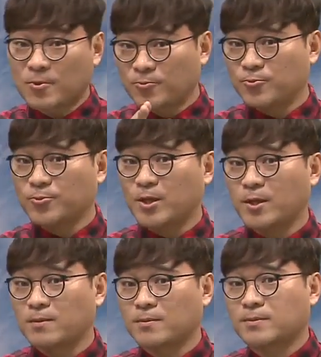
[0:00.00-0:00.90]

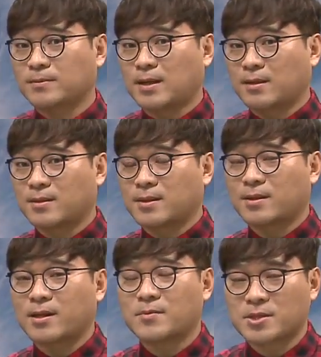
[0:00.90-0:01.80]
수능에
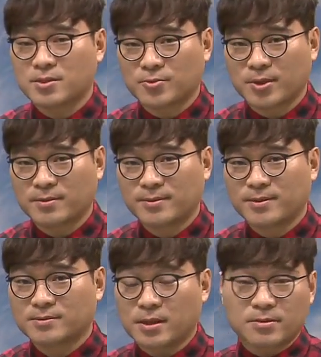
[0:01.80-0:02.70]
당당하게 임하자고요.
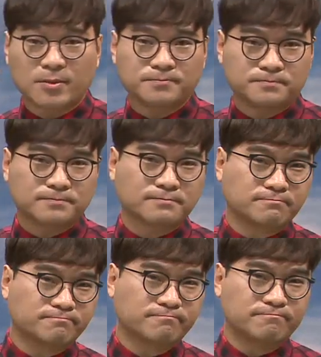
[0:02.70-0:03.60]
그래서
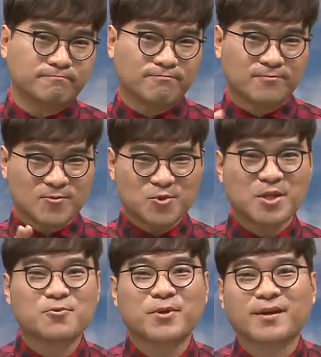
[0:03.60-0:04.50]

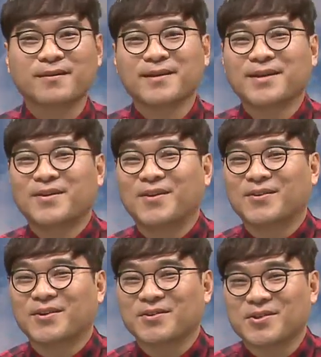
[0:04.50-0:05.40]
최고의 어,
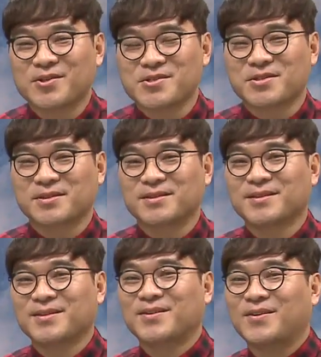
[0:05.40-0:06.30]
그런 결실을
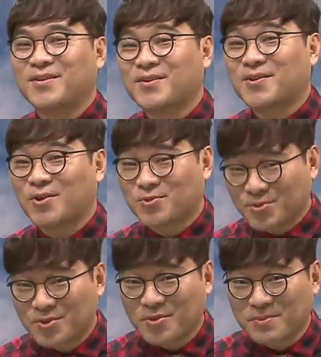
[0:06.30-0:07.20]
어,
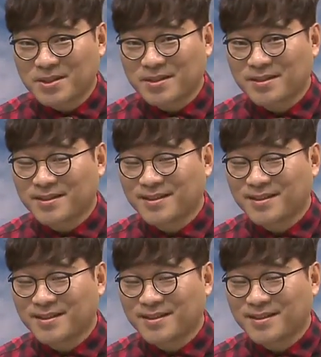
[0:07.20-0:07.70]
거두는 겁니다.